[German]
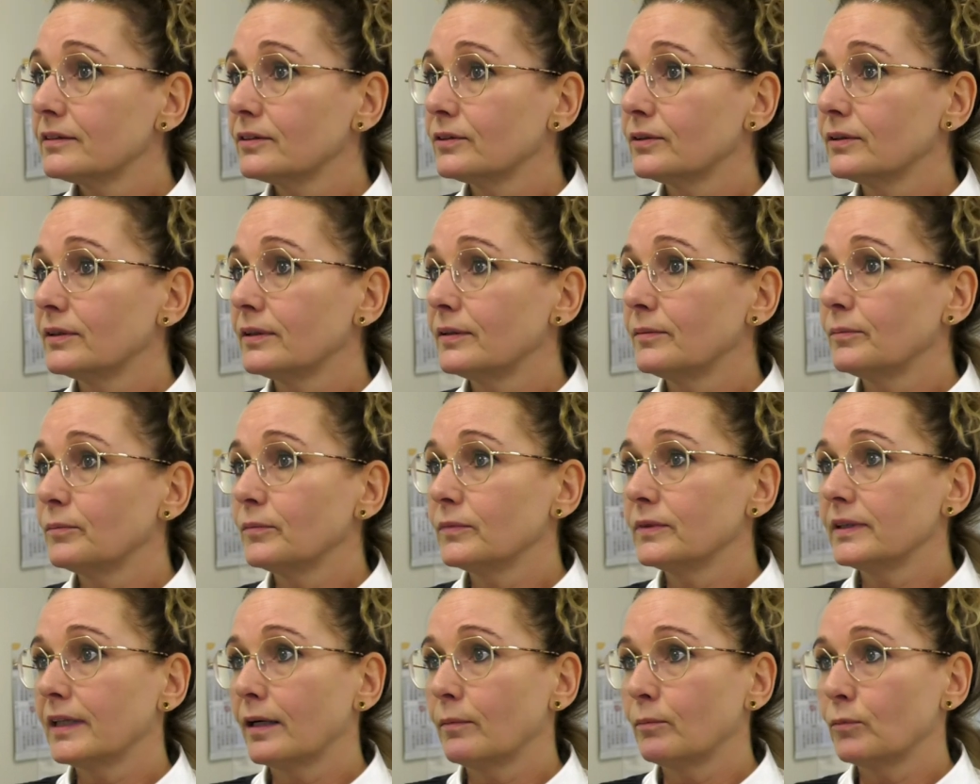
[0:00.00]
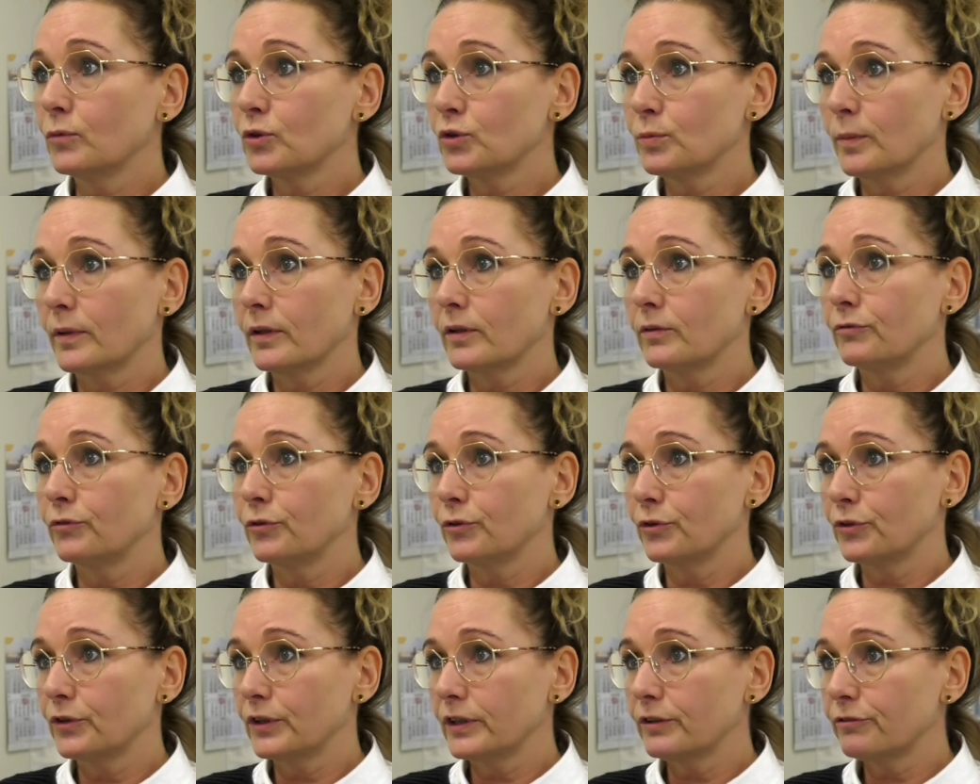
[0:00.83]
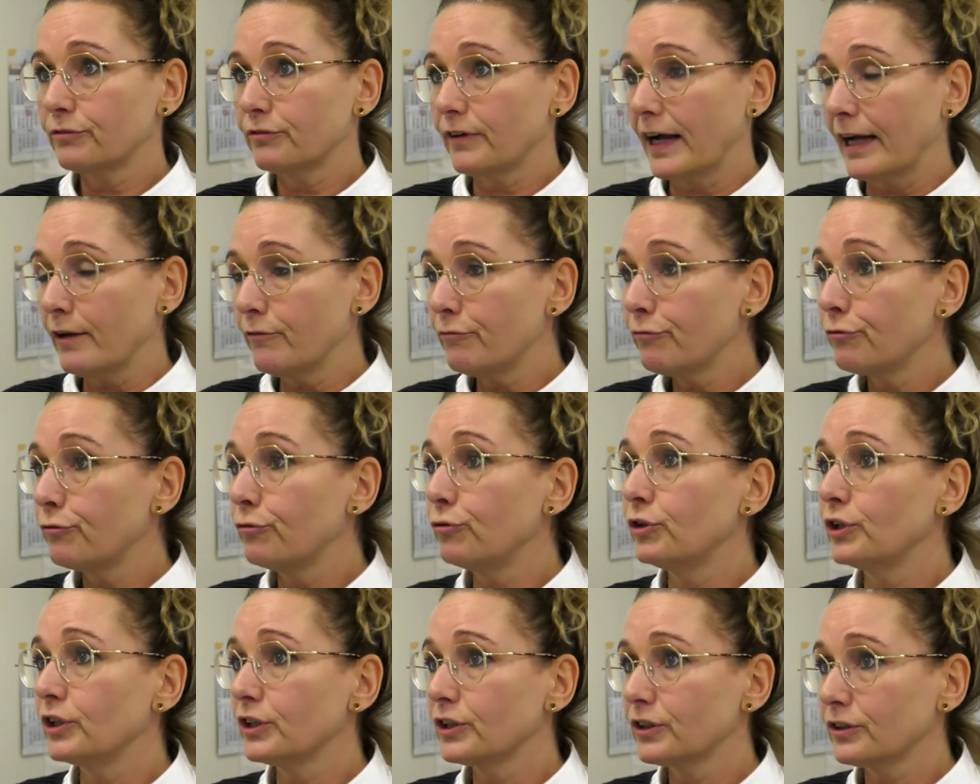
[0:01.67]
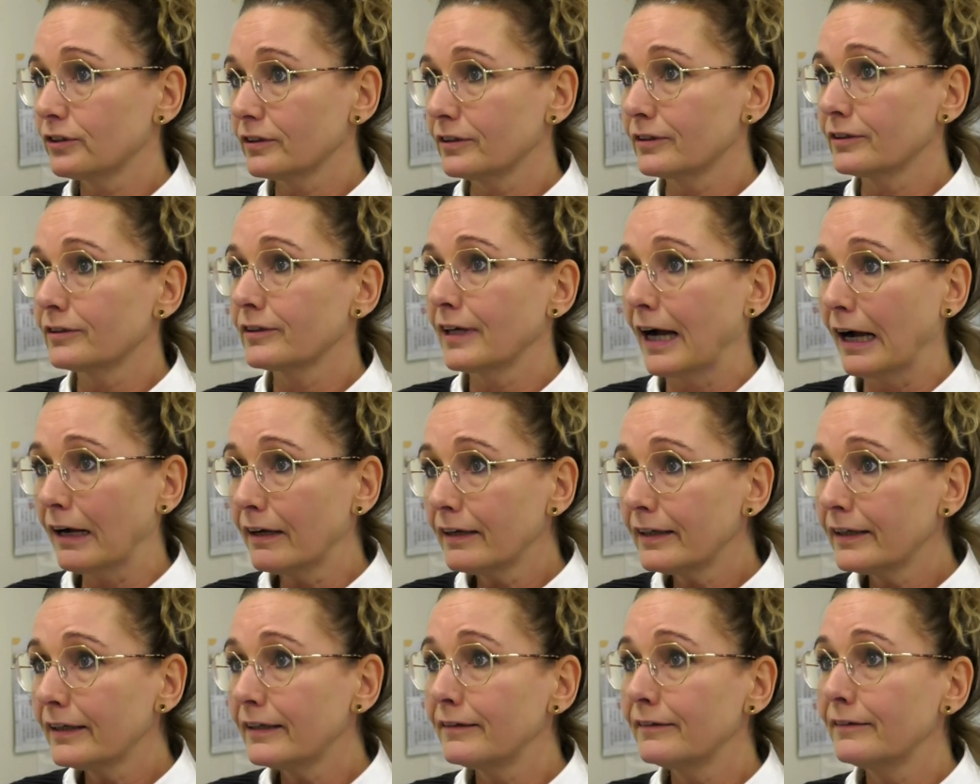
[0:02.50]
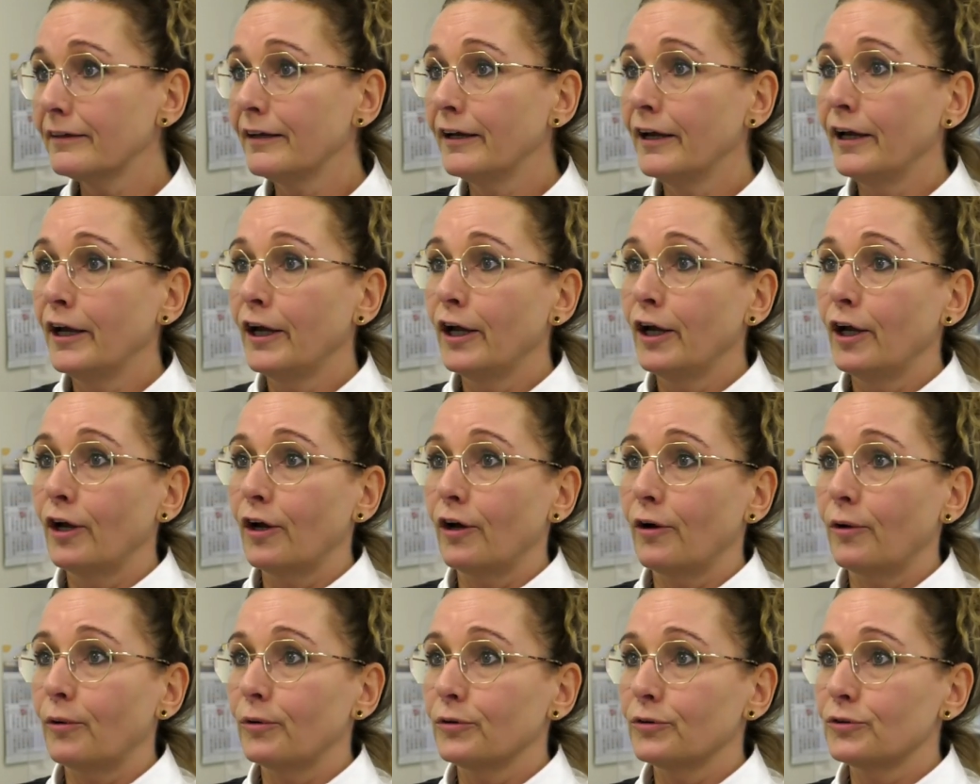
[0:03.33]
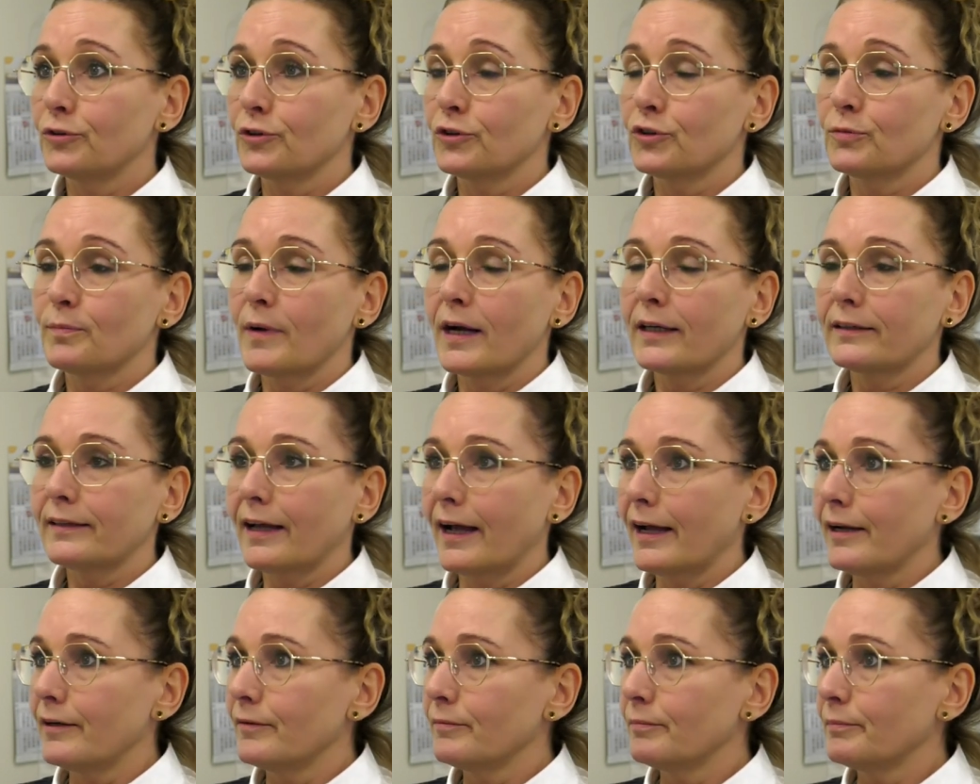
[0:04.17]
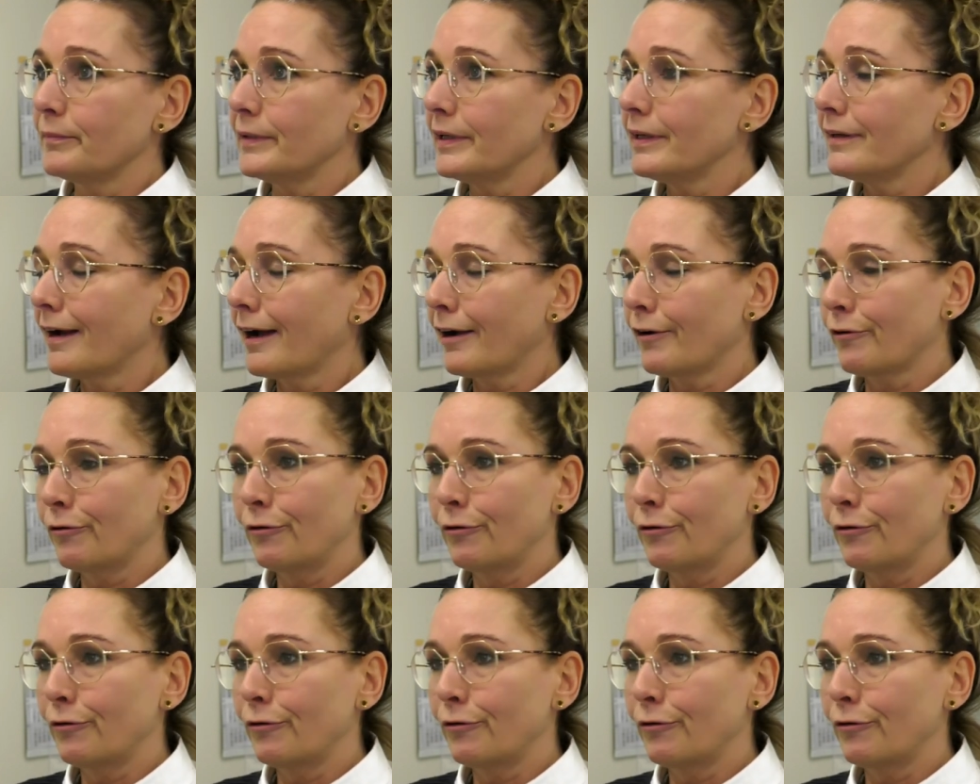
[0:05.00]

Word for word: Ähm, da muss man wirklich feinfühlig äh, rangehen. Und es macht einen mega